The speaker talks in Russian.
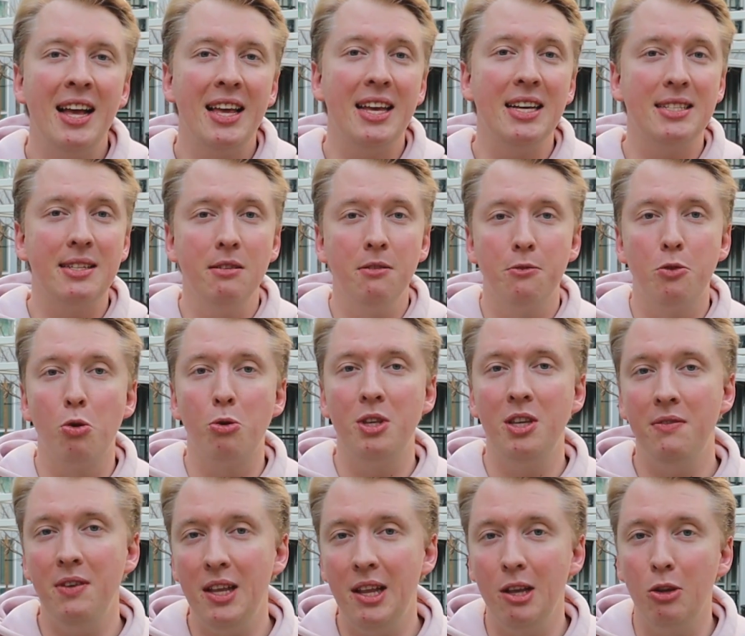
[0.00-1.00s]
Если вы
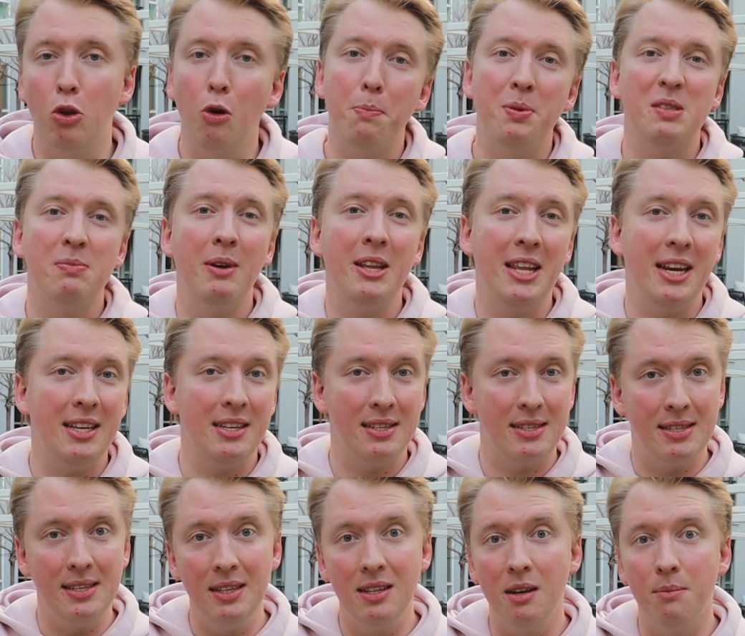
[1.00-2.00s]
вдруг не видели, то посмотрите,
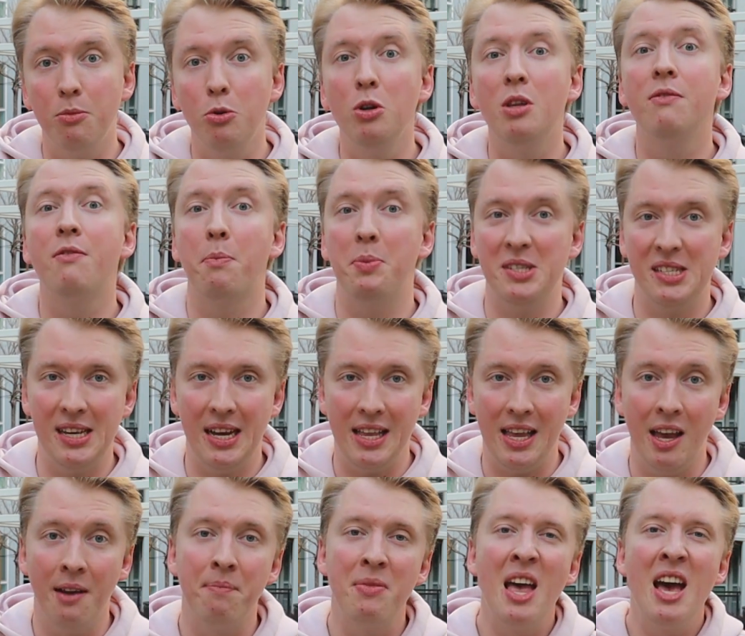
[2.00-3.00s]
ссылка будет в
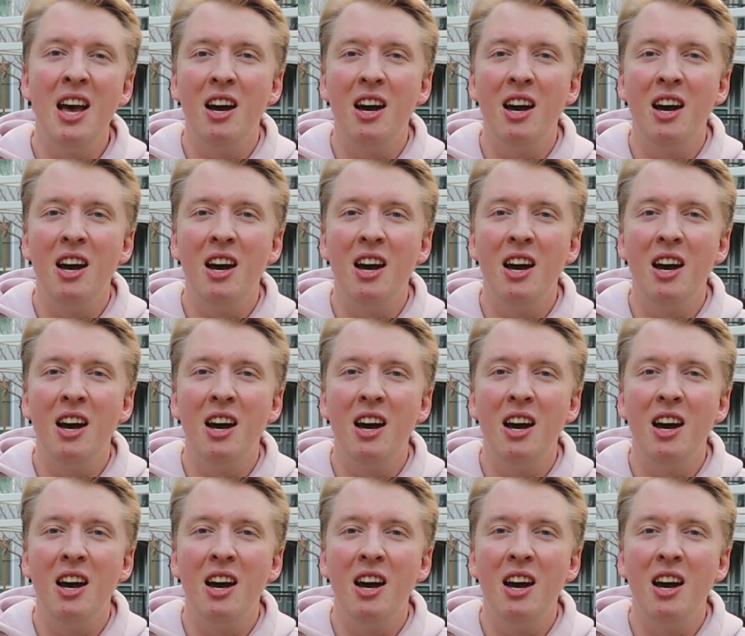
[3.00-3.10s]
описании.